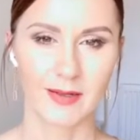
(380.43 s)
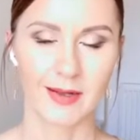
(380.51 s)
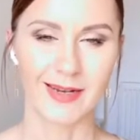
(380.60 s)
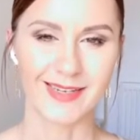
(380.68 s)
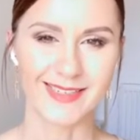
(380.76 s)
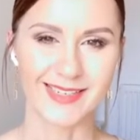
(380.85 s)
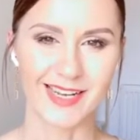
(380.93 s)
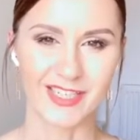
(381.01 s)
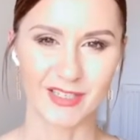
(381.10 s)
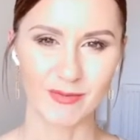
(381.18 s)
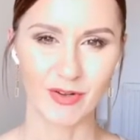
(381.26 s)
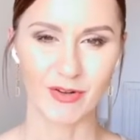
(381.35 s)
ale z
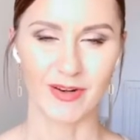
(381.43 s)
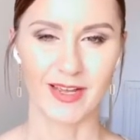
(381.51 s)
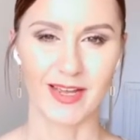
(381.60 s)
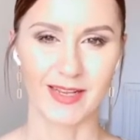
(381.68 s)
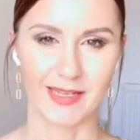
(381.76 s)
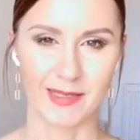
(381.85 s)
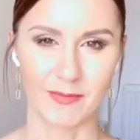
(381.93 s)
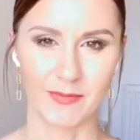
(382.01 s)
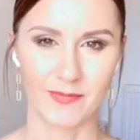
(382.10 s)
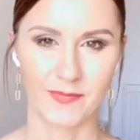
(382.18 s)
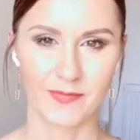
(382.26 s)
każdym kolejnym